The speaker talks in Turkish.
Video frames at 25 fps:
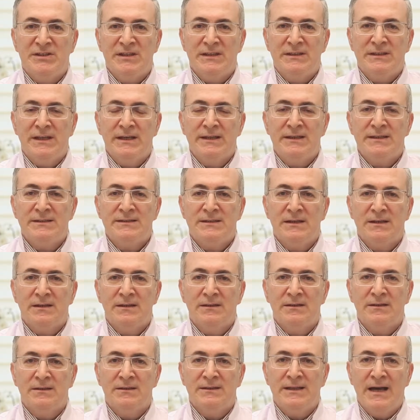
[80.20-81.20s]
Ciltteki
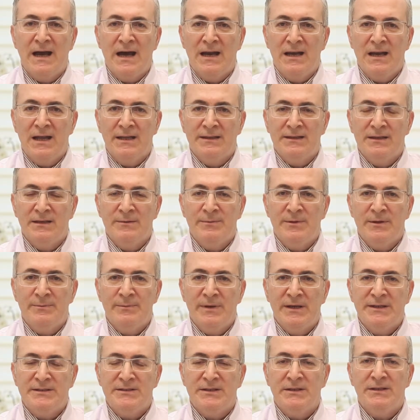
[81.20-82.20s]
sarılığı
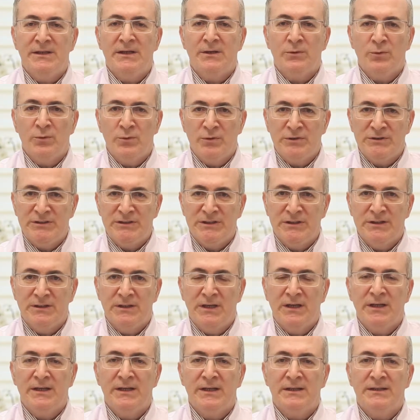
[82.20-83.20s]
değerlendirebilmek için ya gün
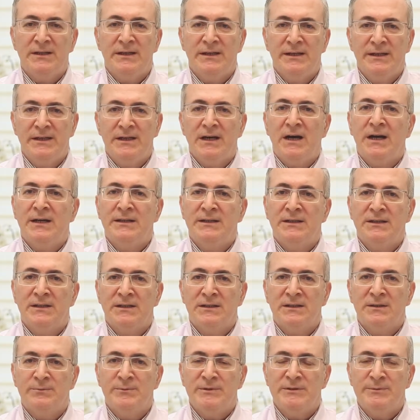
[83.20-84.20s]
ışığında ya da iyi
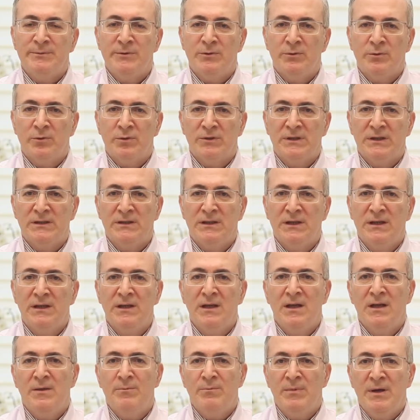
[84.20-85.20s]
aydınlatılmış bir odada
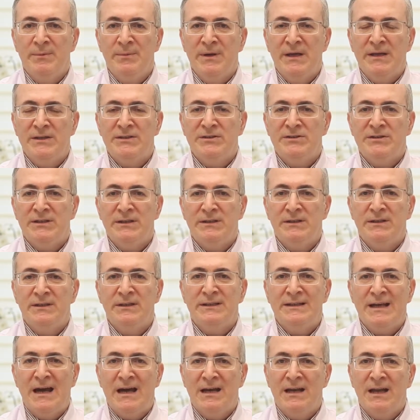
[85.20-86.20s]
bebeğin
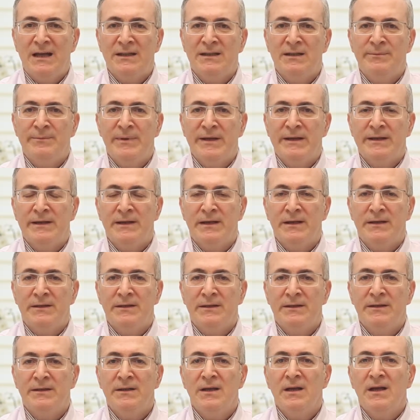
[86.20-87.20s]
cildini değerlendirmek
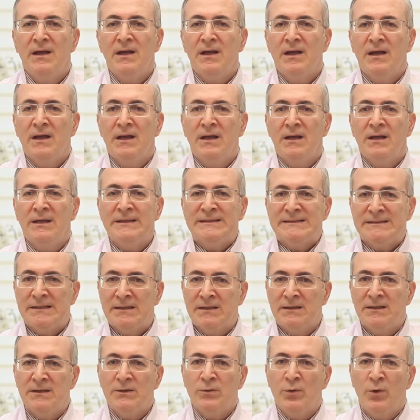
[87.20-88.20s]
gerekir. E,
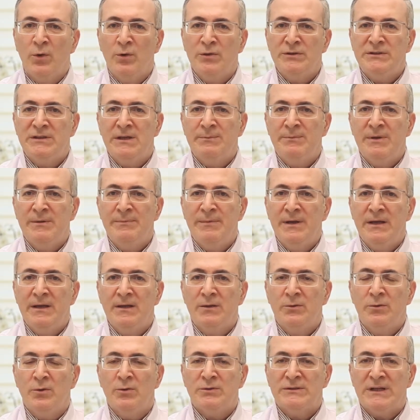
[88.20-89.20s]
sarılık önce
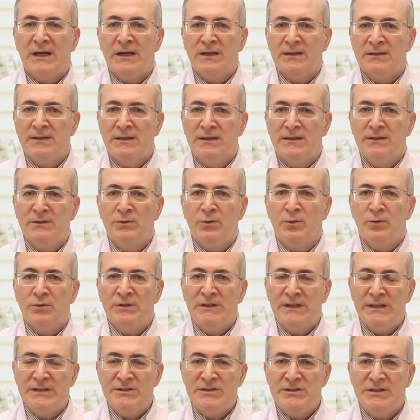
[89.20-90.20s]
bebeğin göz aklarında
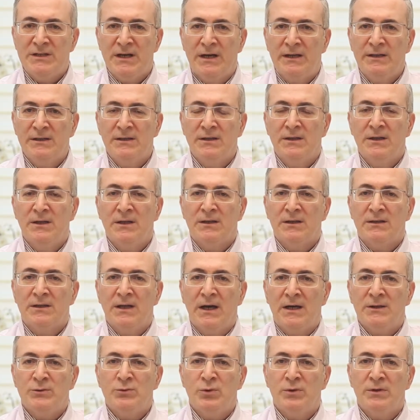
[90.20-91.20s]
ortaya çıkar.
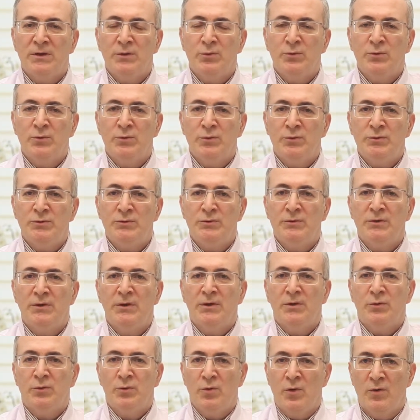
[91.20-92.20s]
Daha sonra yüz,
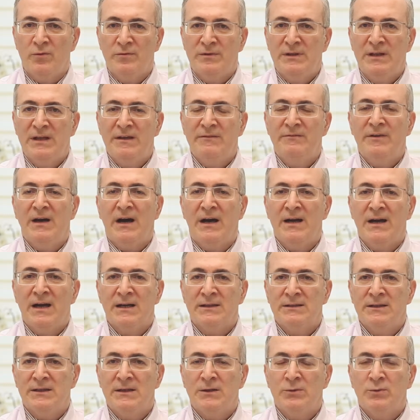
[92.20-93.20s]
gövde ve
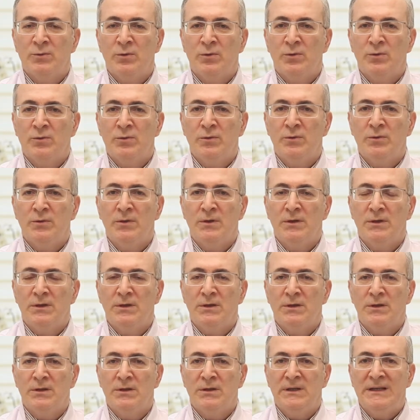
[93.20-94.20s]
ayaklara doğru
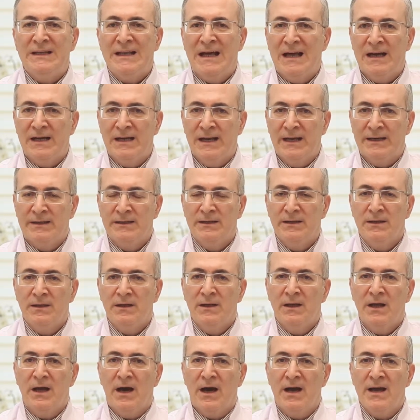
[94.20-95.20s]
e, ilerler.
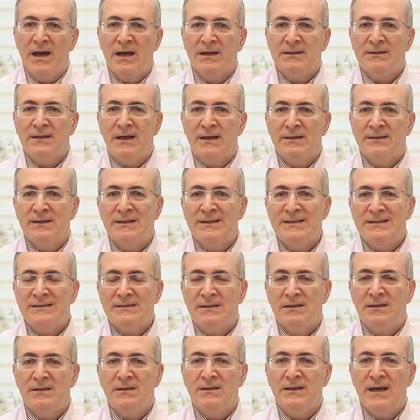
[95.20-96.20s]
Ayaklardaki
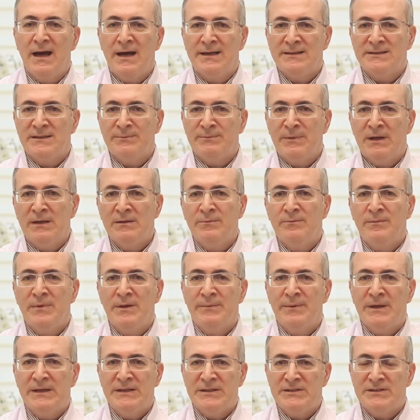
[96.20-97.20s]
sarılık her zaman
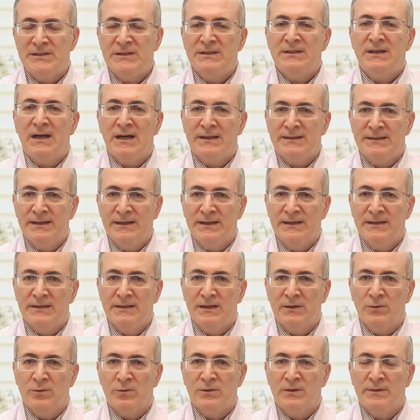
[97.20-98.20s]
bebek için daha
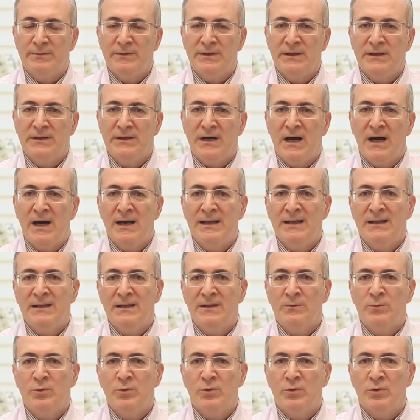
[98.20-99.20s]
tehlikeli olabilir.
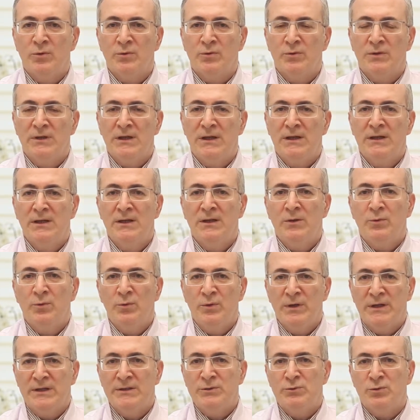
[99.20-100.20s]
Aileleri bu konuda
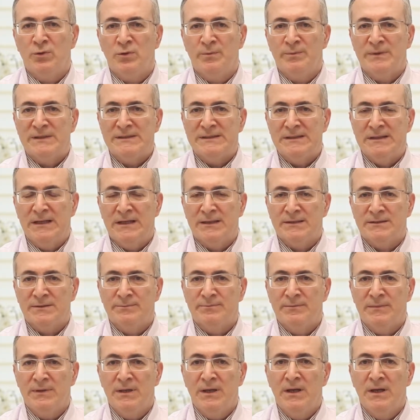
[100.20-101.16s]
uyarıcı olması lazım.